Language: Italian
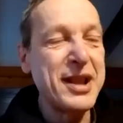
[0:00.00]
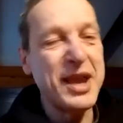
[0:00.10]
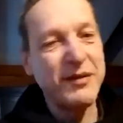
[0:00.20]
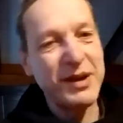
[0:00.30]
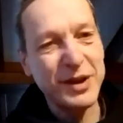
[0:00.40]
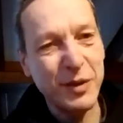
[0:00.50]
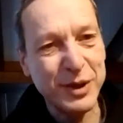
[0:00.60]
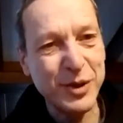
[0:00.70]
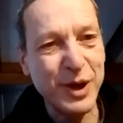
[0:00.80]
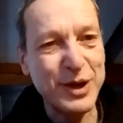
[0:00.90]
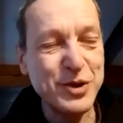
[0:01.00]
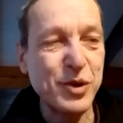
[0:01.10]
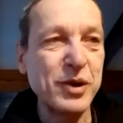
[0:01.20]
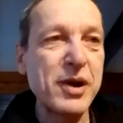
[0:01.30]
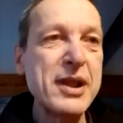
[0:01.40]
e 24 ore al giorno.
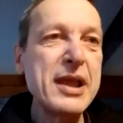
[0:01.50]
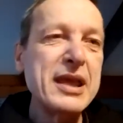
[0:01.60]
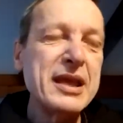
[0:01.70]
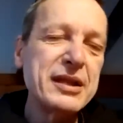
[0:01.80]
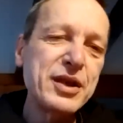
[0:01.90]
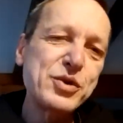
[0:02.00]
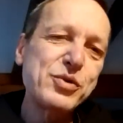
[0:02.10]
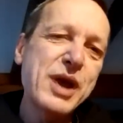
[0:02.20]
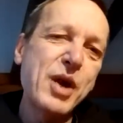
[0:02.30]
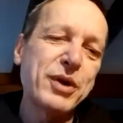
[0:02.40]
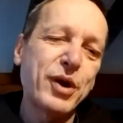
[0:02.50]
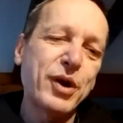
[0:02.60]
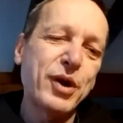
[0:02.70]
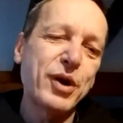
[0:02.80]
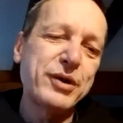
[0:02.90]
Il digiuno è una cosa
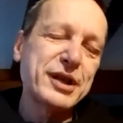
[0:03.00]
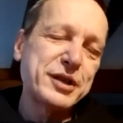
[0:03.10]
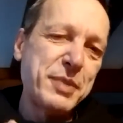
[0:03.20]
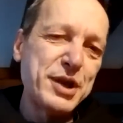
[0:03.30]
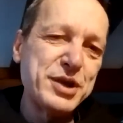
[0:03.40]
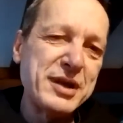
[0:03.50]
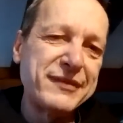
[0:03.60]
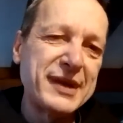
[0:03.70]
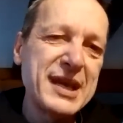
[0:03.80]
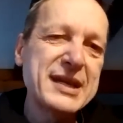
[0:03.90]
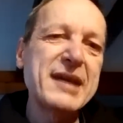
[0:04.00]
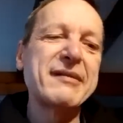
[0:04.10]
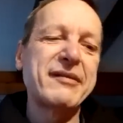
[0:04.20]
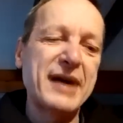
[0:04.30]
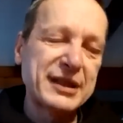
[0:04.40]
specifica che va
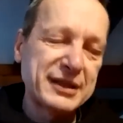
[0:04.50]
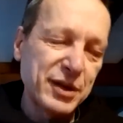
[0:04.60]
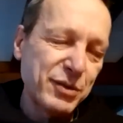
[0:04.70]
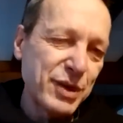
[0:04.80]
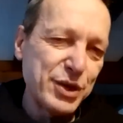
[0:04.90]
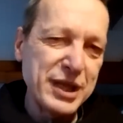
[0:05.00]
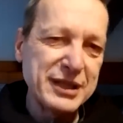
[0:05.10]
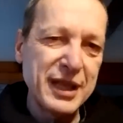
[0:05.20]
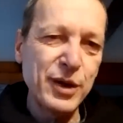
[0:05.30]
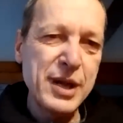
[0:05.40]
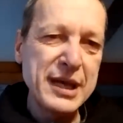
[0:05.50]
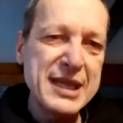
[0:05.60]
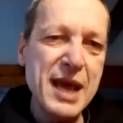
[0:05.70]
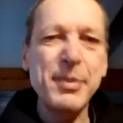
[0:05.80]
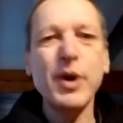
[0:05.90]
fatta con una certa
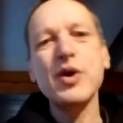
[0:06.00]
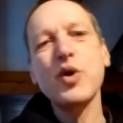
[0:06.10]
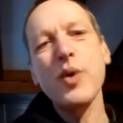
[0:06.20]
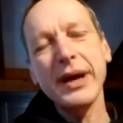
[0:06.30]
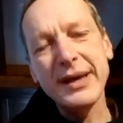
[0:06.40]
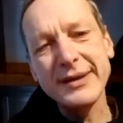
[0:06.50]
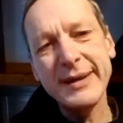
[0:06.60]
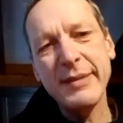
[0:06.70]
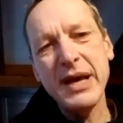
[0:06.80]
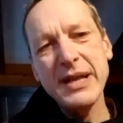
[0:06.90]
regolarità, però in Quaresima